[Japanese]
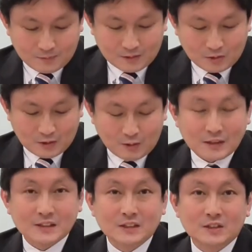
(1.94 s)
それで
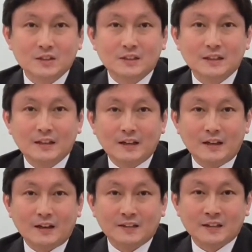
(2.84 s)
は引き続き、
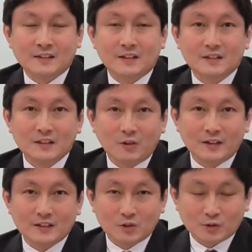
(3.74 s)
朝比奈さんにお
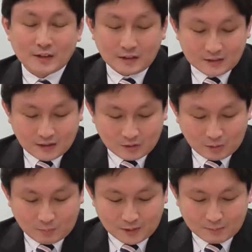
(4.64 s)
話をお伺いしたい
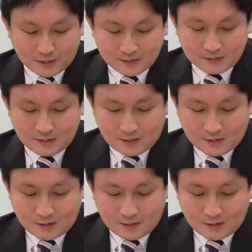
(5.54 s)
と思います。